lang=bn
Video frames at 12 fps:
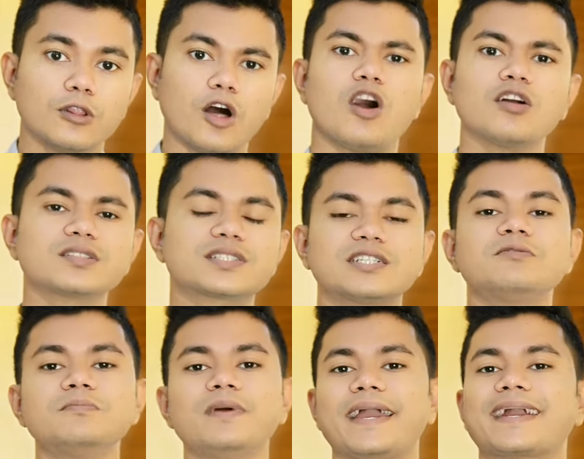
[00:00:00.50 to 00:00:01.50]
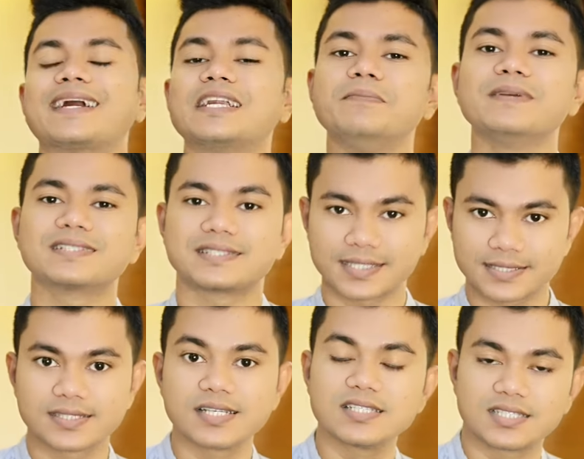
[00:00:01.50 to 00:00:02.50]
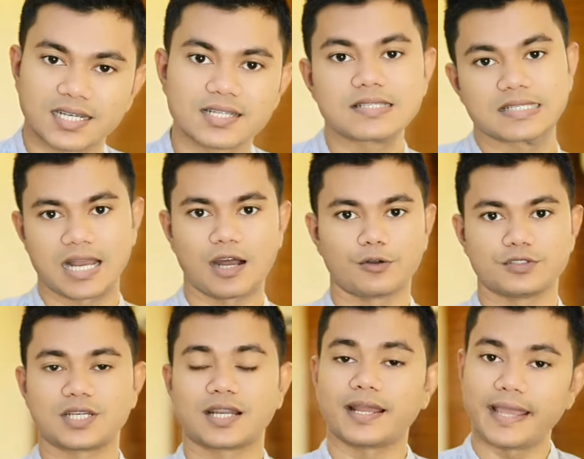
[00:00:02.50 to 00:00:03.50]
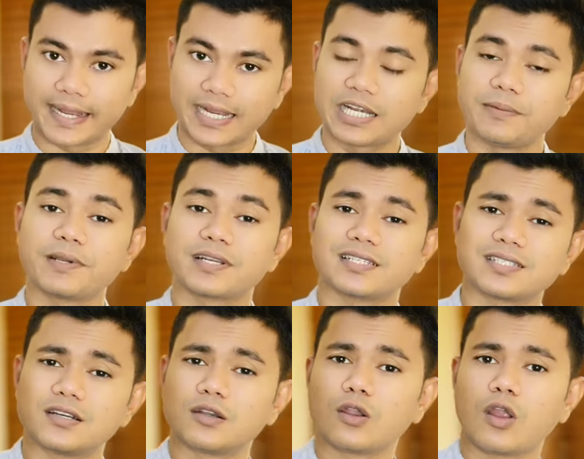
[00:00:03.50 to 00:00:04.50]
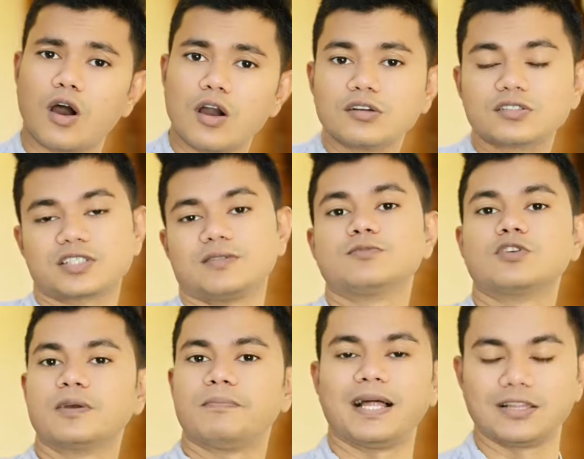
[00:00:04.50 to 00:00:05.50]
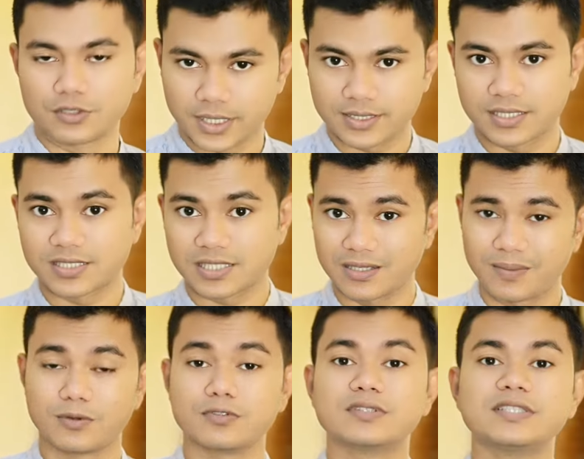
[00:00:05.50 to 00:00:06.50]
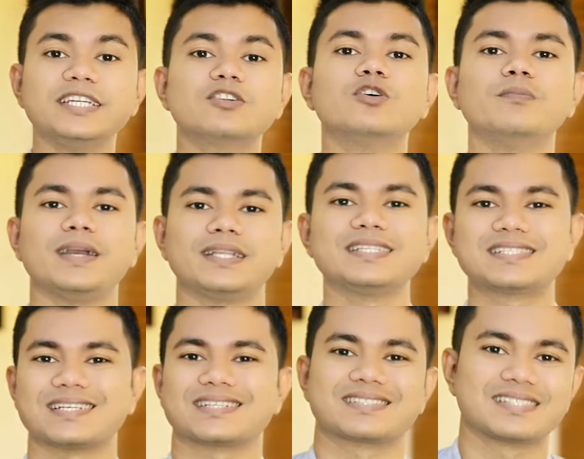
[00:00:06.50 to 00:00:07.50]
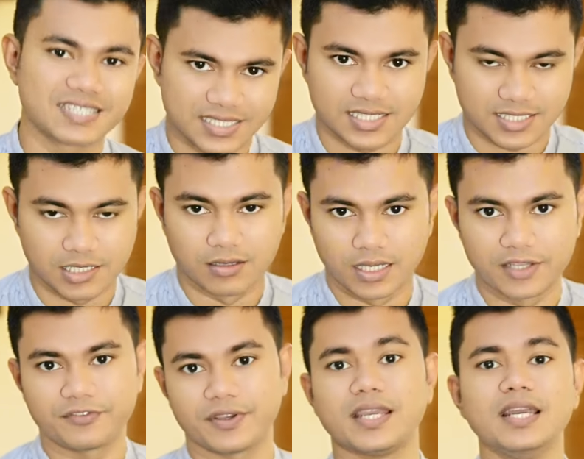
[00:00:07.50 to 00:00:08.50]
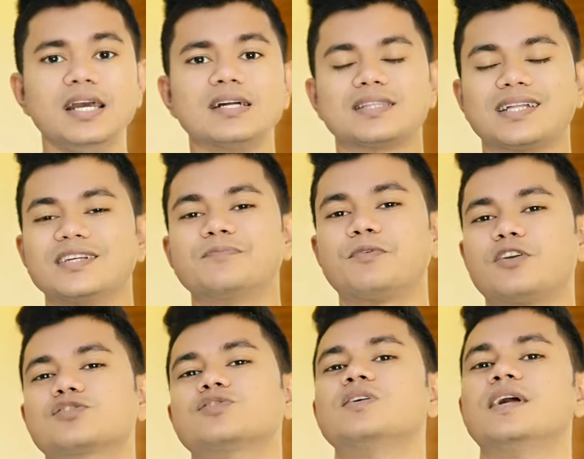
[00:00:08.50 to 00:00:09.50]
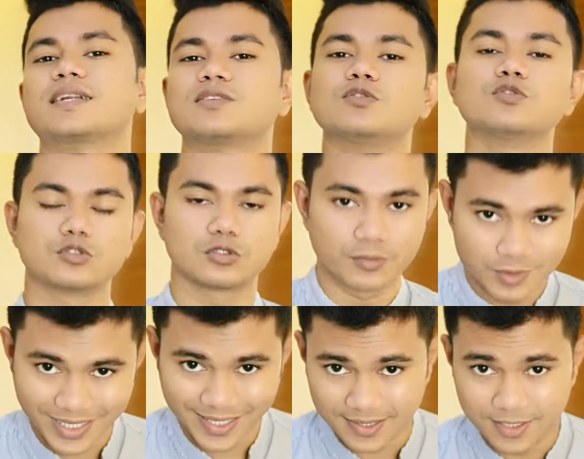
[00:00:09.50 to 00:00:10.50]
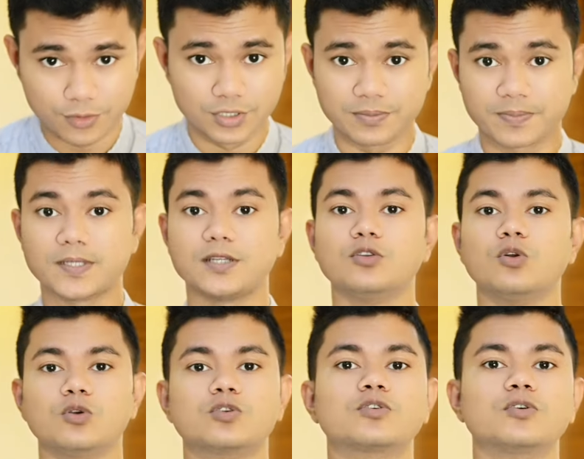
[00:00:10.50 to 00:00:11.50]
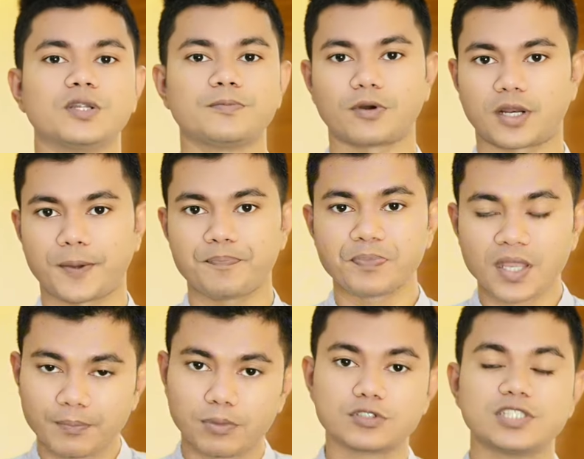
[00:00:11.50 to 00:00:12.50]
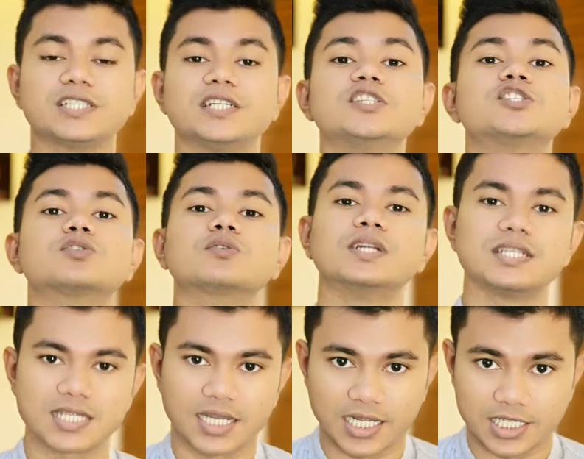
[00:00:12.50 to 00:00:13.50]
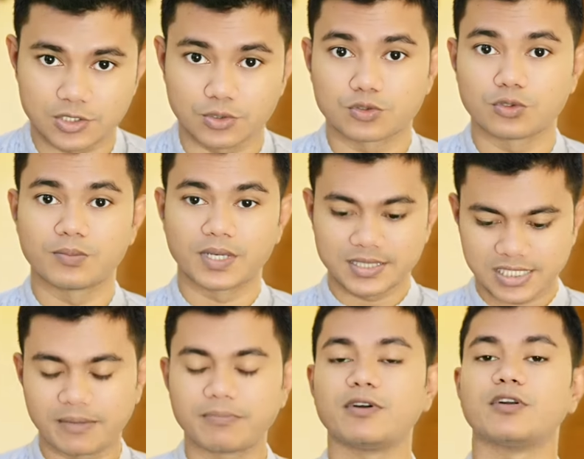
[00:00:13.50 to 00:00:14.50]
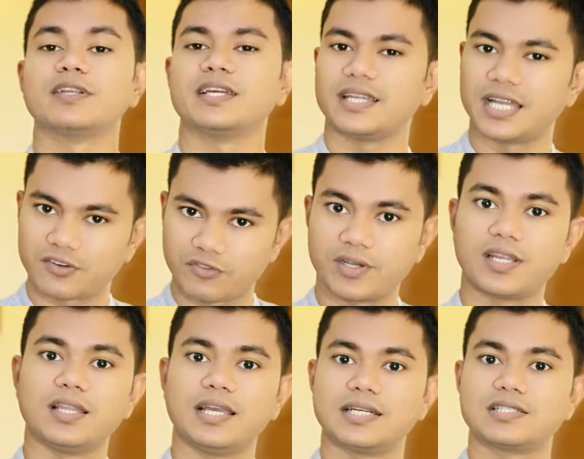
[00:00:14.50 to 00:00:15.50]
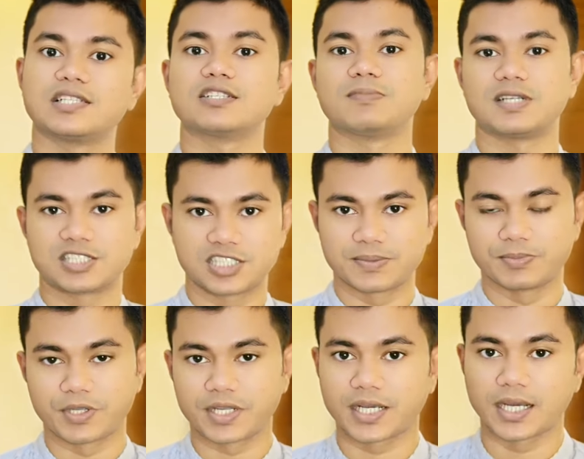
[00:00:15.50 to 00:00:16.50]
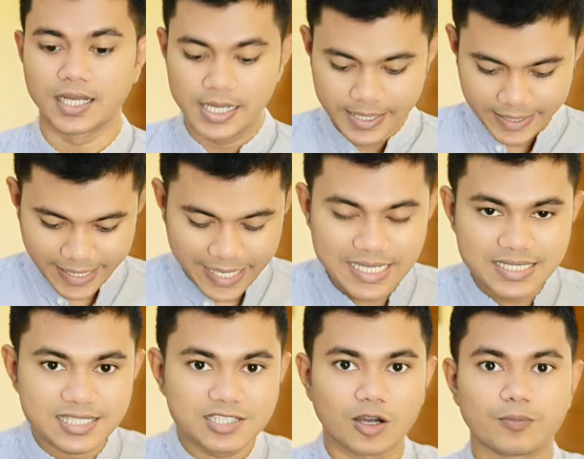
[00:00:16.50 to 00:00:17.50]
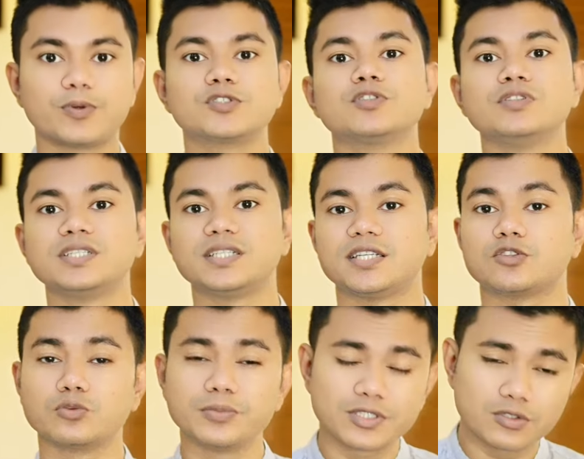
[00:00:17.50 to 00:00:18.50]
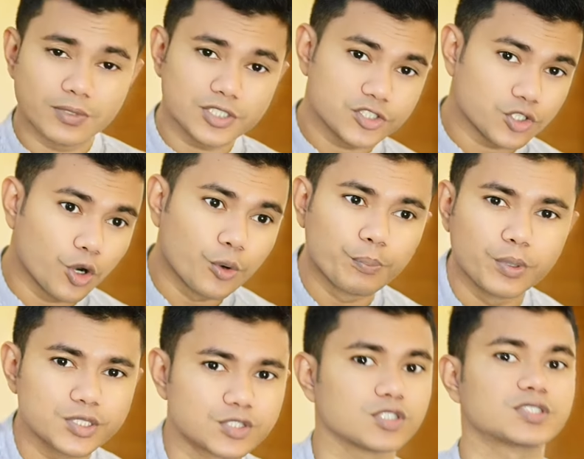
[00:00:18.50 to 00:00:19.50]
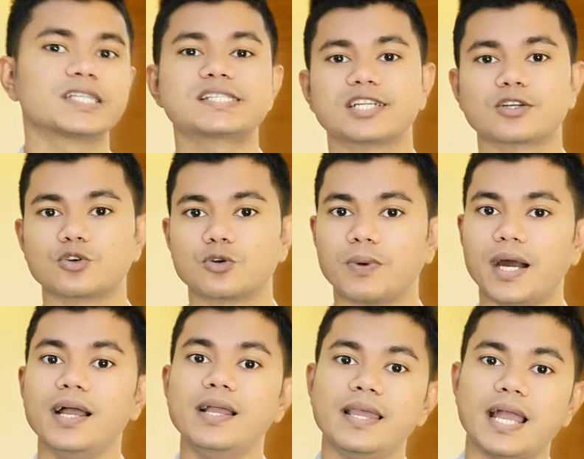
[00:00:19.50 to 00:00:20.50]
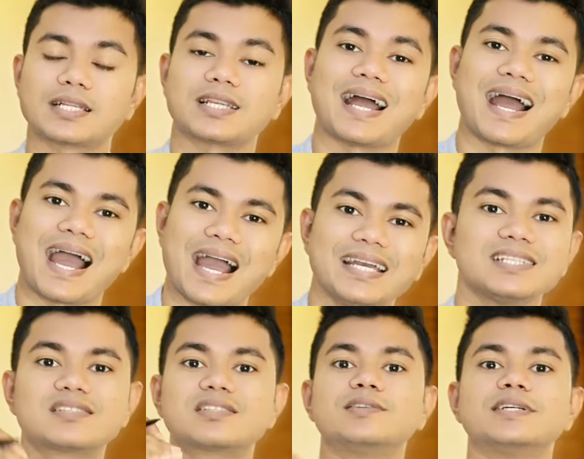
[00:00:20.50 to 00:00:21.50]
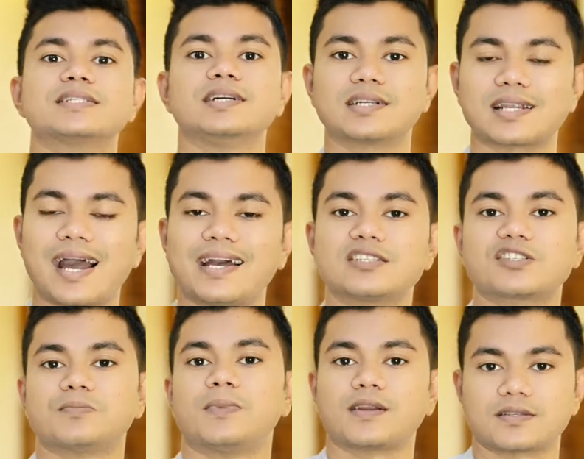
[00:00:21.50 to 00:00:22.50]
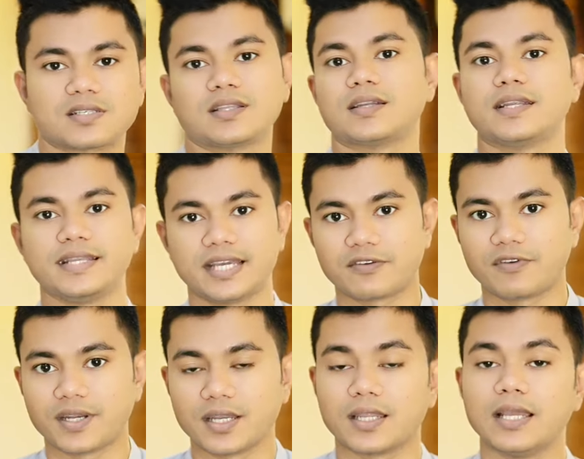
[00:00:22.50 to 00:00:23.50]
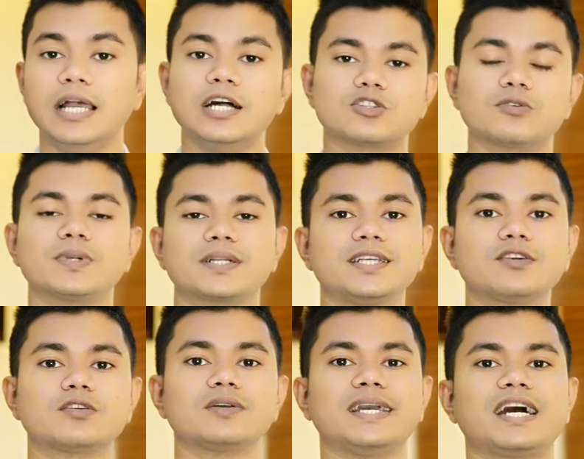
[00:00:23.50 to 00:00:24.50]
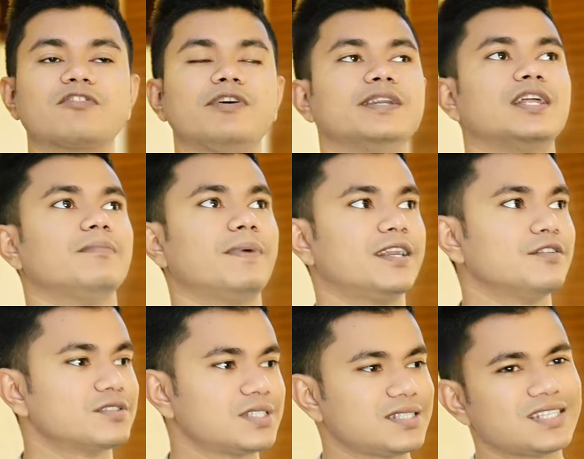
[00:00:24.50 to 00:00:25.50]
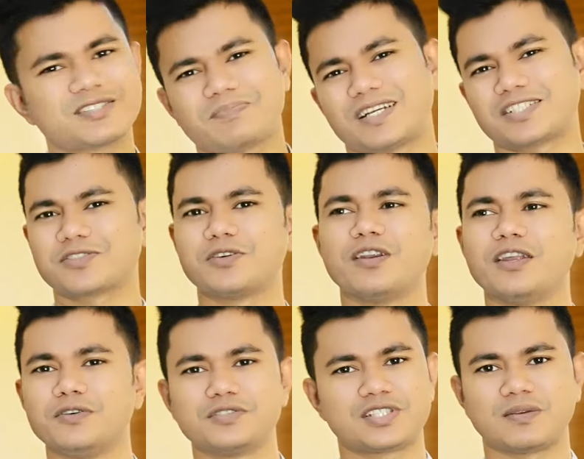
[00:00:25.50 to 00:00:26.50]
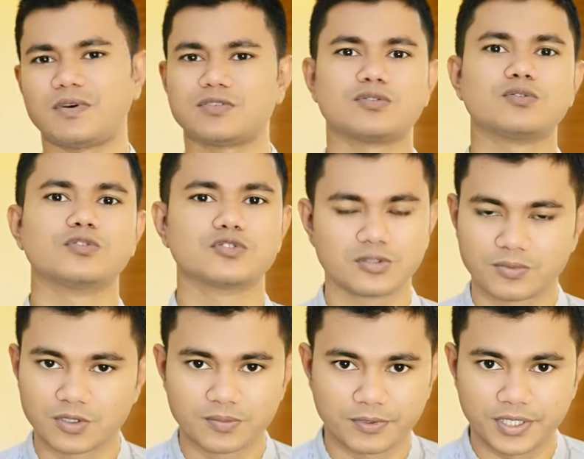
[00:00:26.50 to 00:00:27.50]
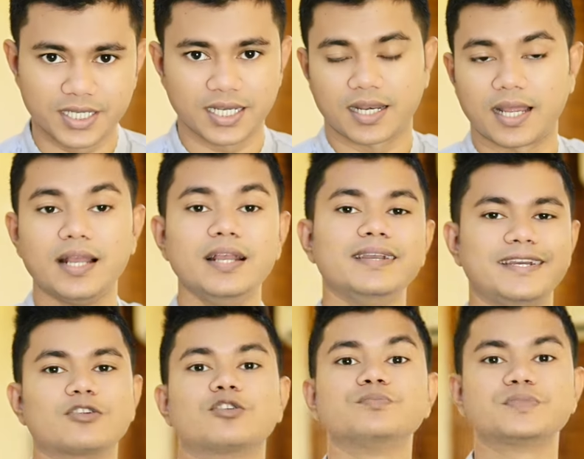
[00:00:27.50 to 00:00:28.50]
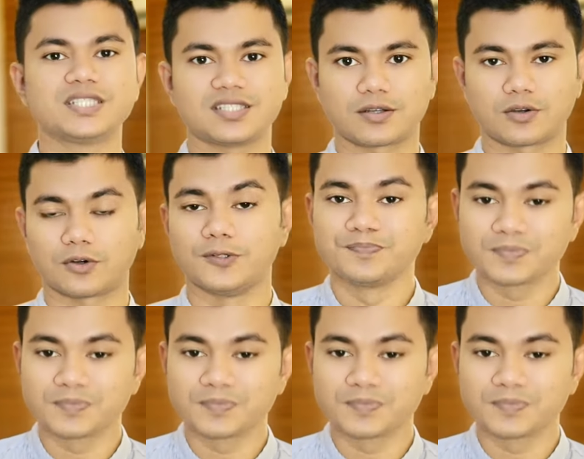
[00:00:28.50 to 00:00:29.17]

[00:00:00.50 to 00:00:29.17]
লং টার্ম একাডেমিক সাকসেস যারা চাও যারা একাডেমিক রেজাল্ট লং টার্ম ধরে ভালো রাখতে চাও এবং দীর্ঘমেয়াদী সাকসেসটা চাও লাইফে তাদের পড়াশোনার একটা অন্যতম টেকনিক হতে পারে নোট করে পড়া পঁচিশের স্টুডেন্ট যারা আছো তোমরা সামনে অনেকে ইয়ার ফাইনাল ইয়ার চেঞ্জ বার্ষিক পরীক্ষা এই যে যে অপরচুনিটিটা তুমি তোমার সর্বোচ্চ চেষ্টা করবা একটা হায়েস্ট রেজাল্ট হায়েস্ট মার্কস আনার এই ইয়ার ফাইনালে তোমরা কি করো ইয়ার ফাইনাল মানে হচ্ছে জাস্ট পাশ করলেই হচ্ছে বা অত গুরুত্বপূর্ণ পরীক্ষা না এরকম চিন্তা করো